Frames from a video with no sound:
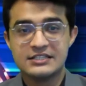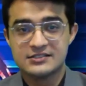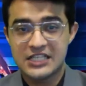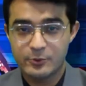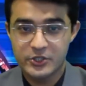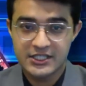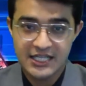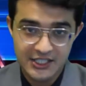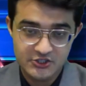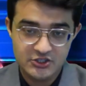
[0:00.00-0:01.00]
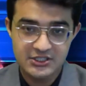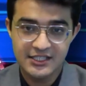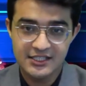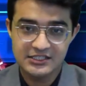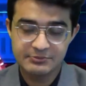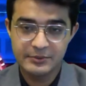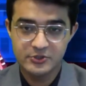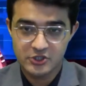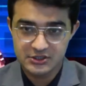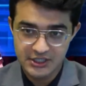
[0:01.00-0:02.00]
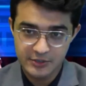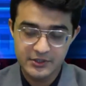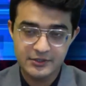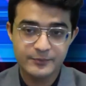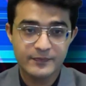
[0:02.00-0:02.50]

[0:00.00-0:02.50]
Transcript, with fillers: স্থাপনের কাজ জানিয়েছেন বেবিচক চেয়ারম্যান